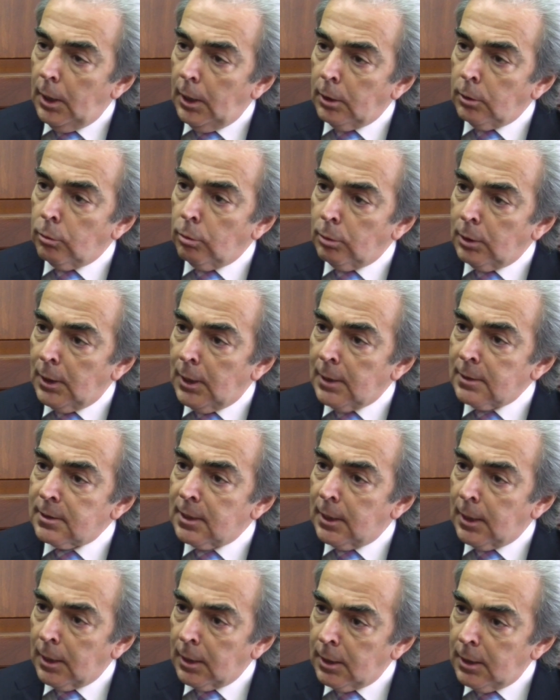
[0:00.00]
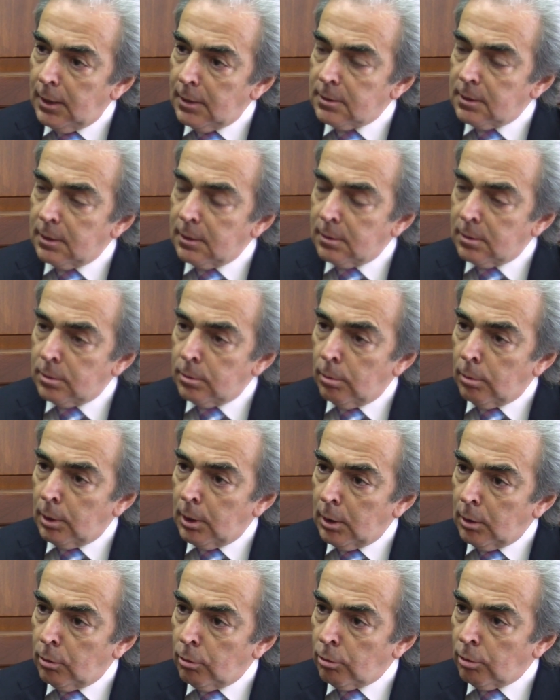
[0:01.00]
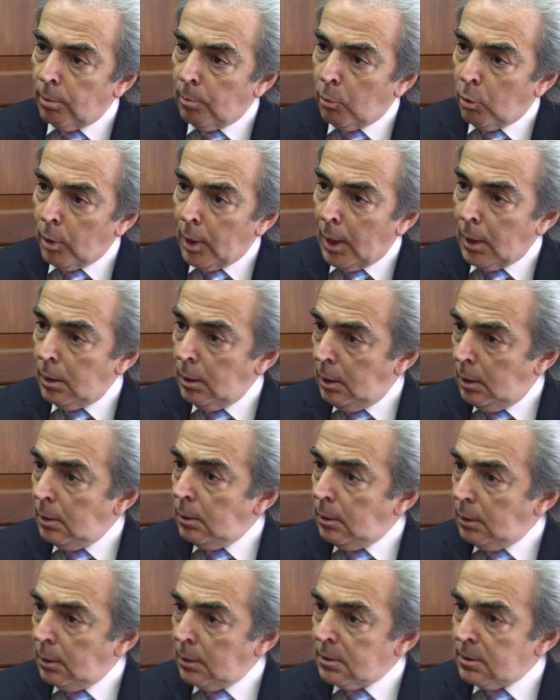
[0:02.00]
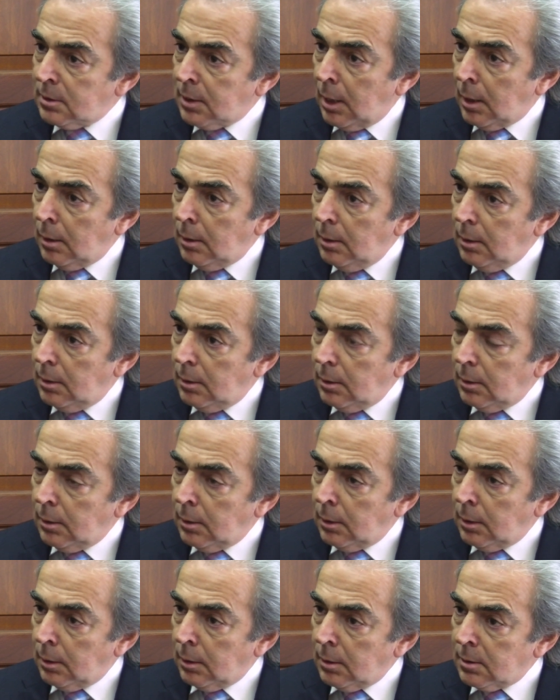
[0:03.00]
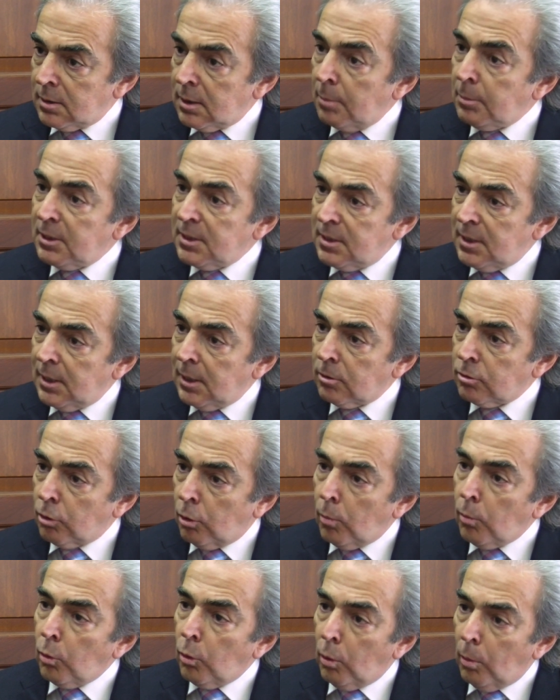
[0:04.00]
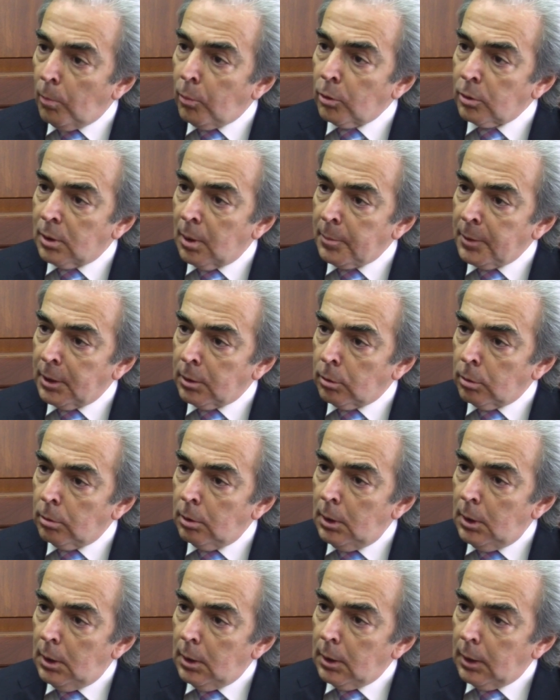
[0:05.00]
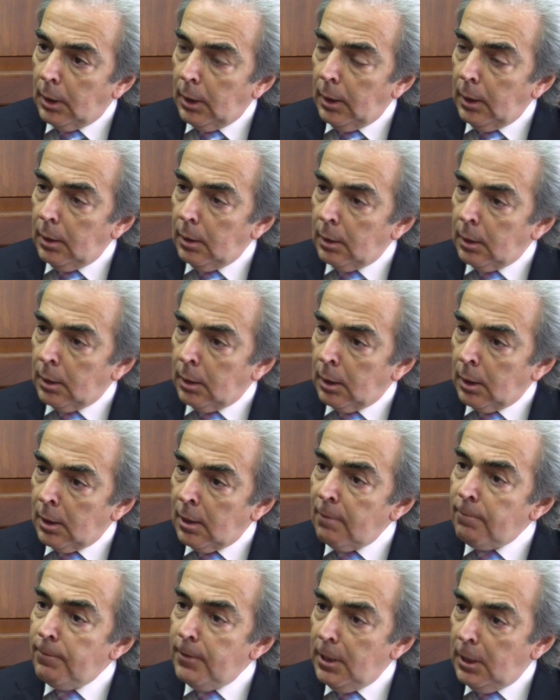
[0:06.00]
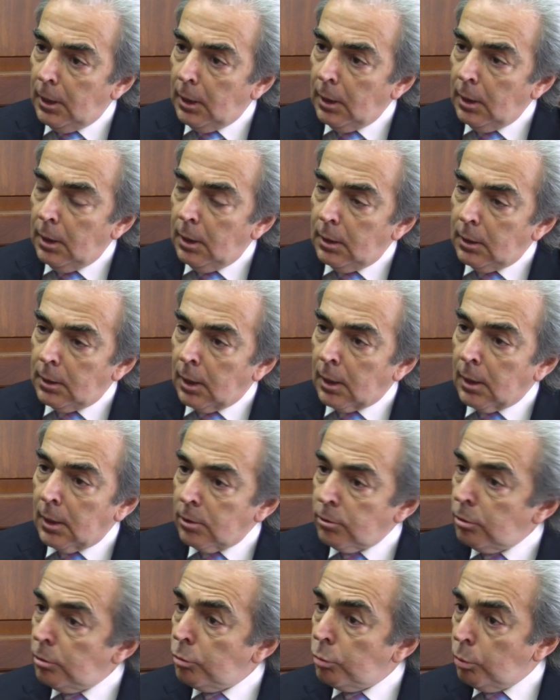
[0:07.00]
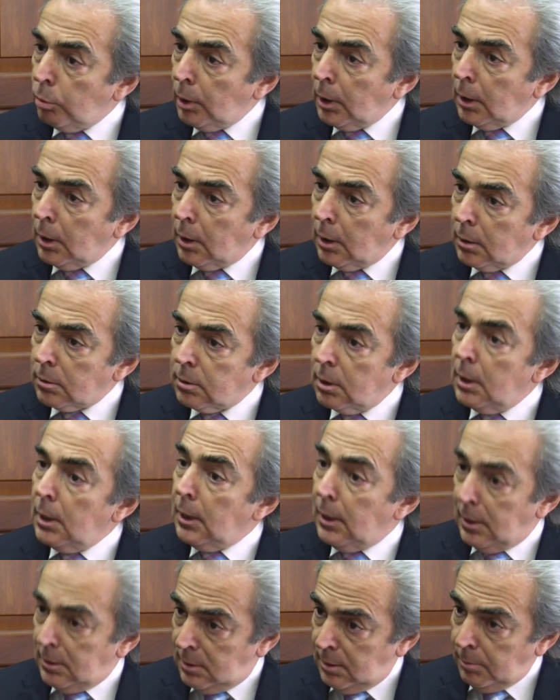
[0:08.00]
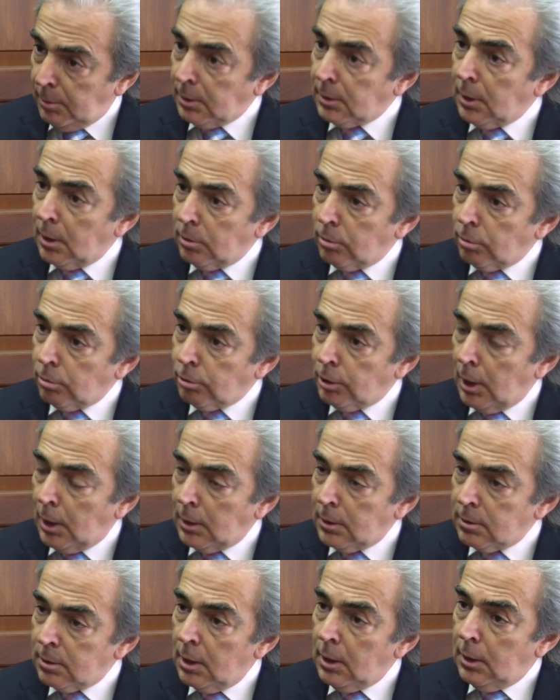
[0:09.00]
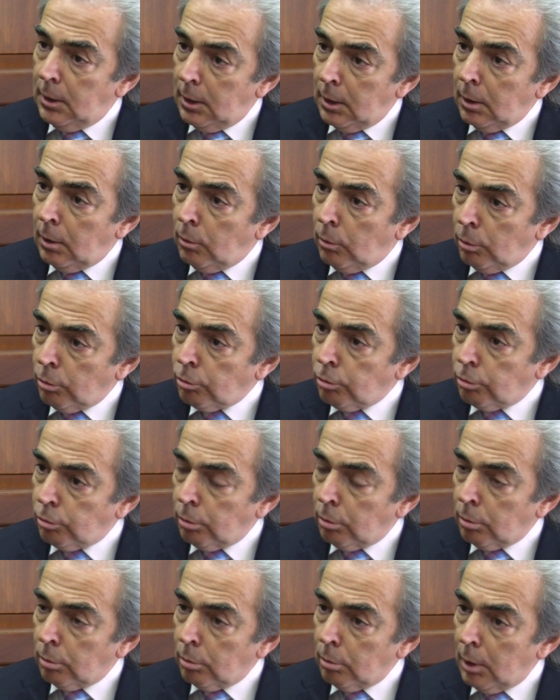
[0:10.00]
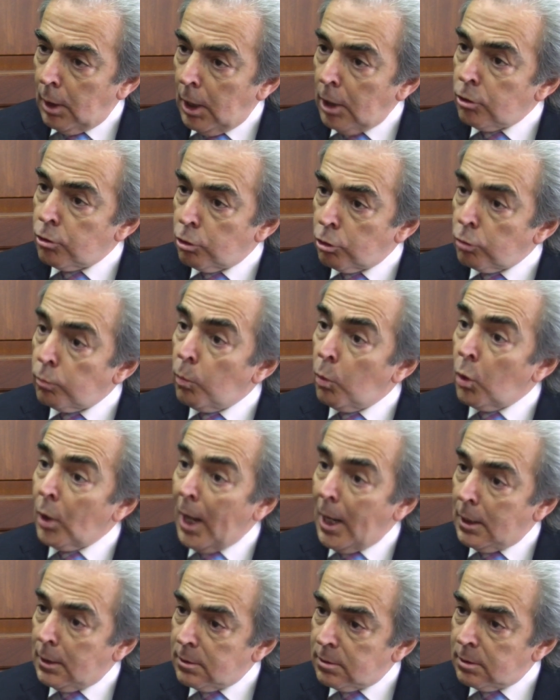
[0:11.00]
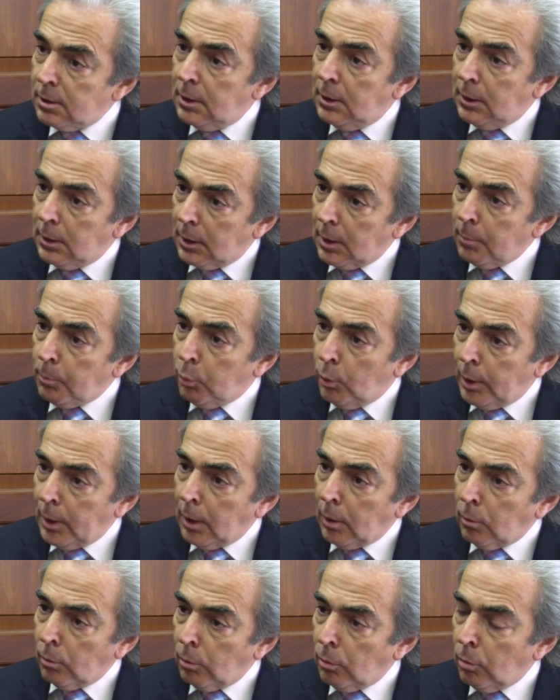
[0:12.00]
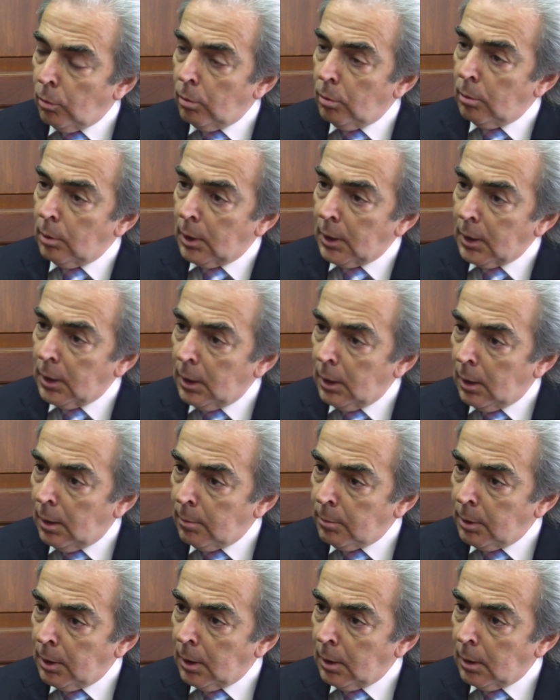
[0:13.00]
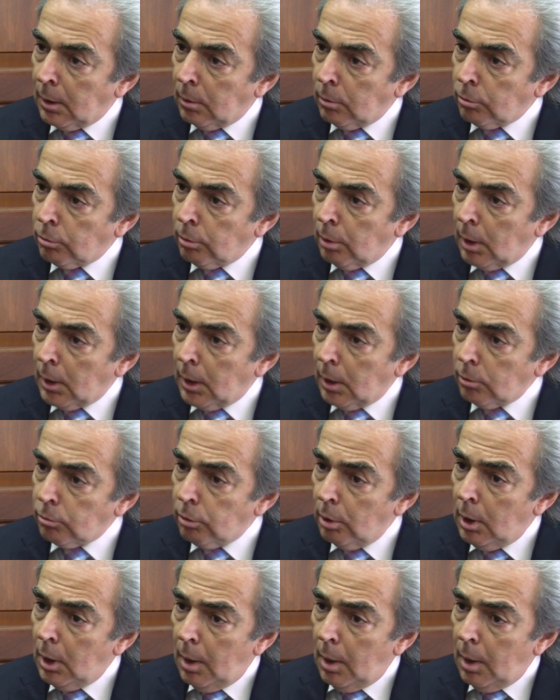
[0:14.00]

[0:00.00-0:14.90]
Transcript: en donde las jerarquías de decisión religiosa moral están eh, establecidas como un comportamiento que eh, define las relaciones jurídicas, las libertades sociales, eh, los oh, hechos morales que puedan o no regir la vida de los ciudadanos.